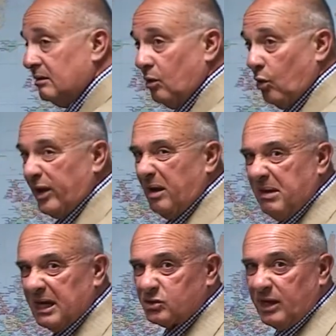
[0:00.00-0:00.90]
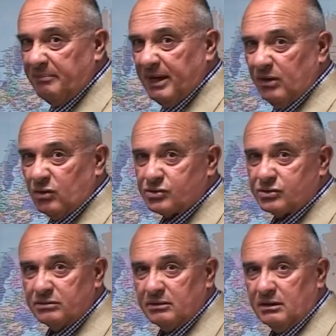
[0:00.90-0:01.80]
Horas más, horas menos,
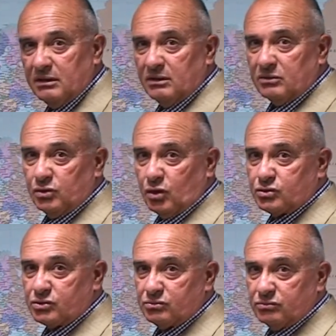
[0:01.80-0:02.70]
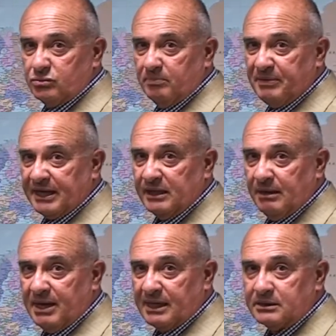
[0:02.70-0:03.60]
dos, un par de días
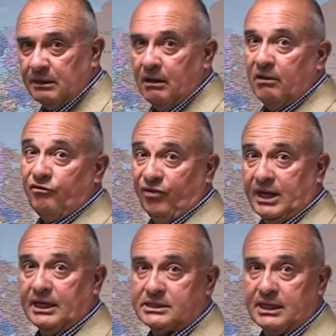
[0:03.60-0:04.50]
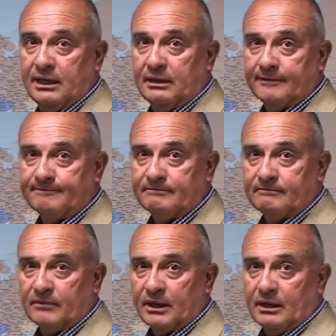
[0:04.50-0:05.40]
más. Fíjense
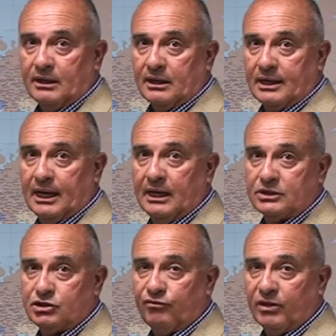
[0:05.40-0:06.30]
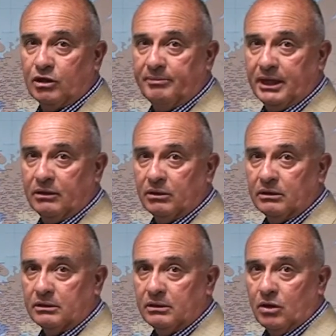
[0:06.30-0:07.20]
que la elección fue el domingo,
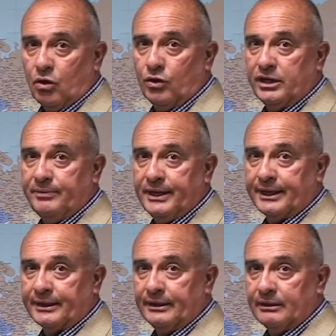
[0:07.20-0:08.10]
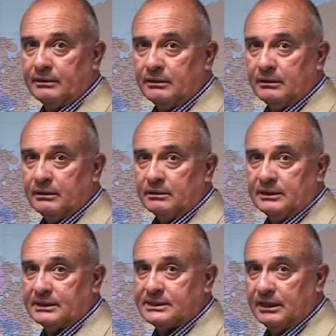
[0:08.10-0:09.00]
hoy es viernes,
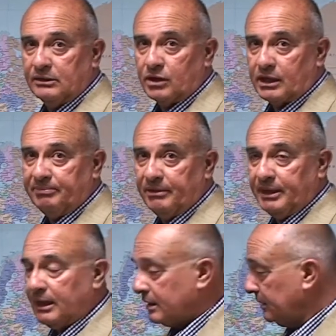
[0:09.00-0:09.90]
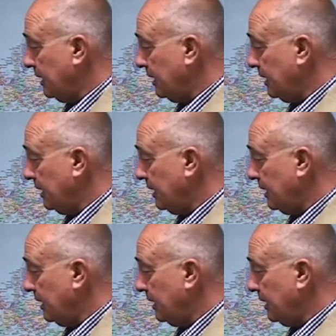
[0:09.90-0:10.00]
están saliendo a reprimir a la gente de